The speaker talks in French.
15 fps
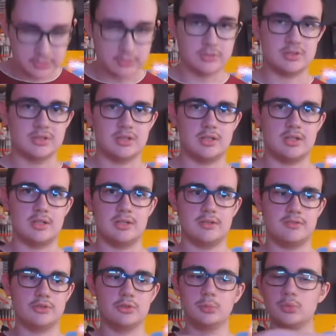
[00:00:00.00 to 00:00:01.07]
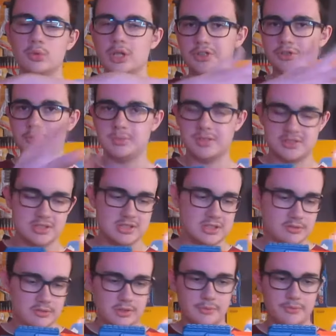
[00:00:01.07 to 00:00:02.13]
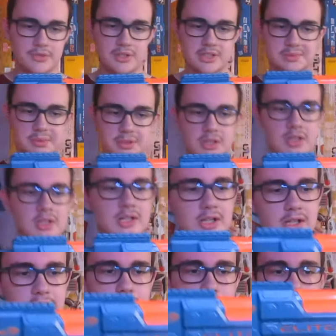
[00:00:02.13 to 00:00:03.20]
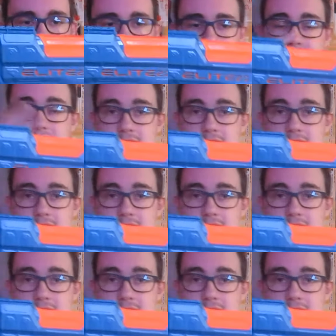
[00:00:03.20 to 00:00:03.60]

que ça j'ai l'effet du moulage de plastique qui est fait comme ça exprès, euh, c'est fait